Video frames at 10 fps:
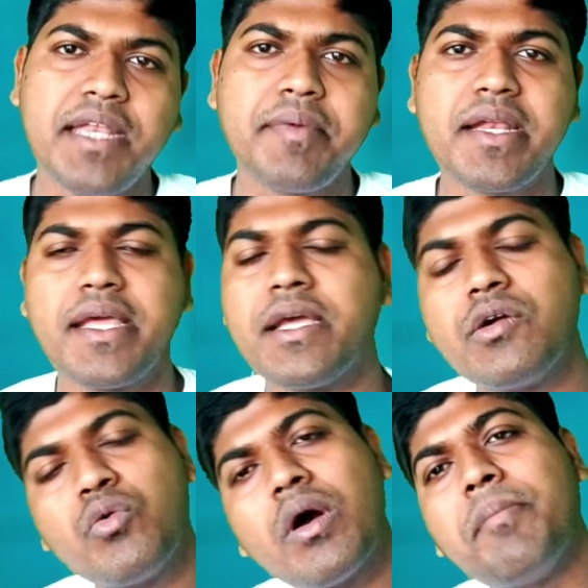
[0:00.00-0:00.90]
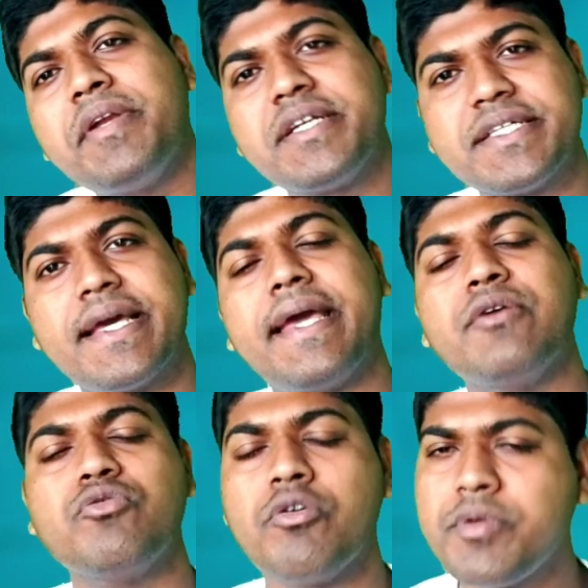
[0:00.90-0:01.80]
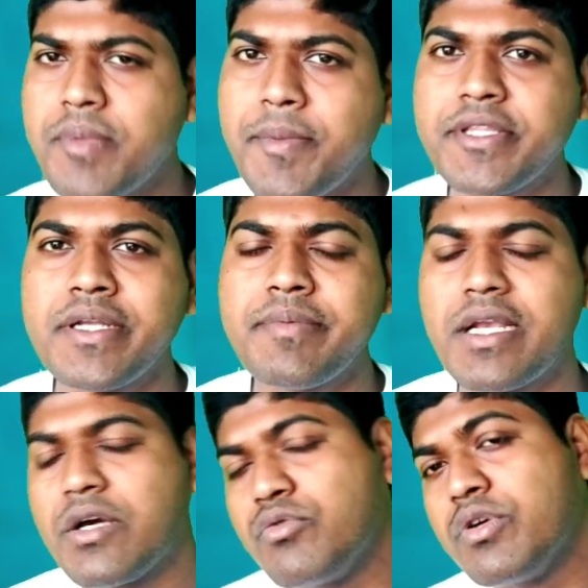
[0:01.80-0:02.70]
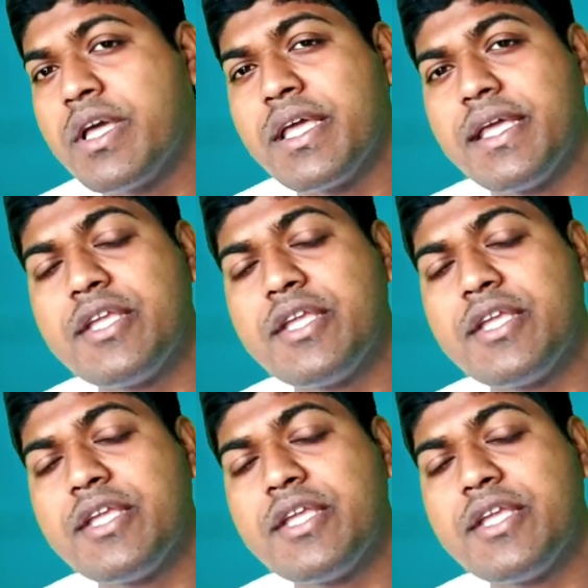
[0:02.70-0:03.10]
मिलने वाला है वो अपडेट क्या है वो भी मैं बताने वाला हूँ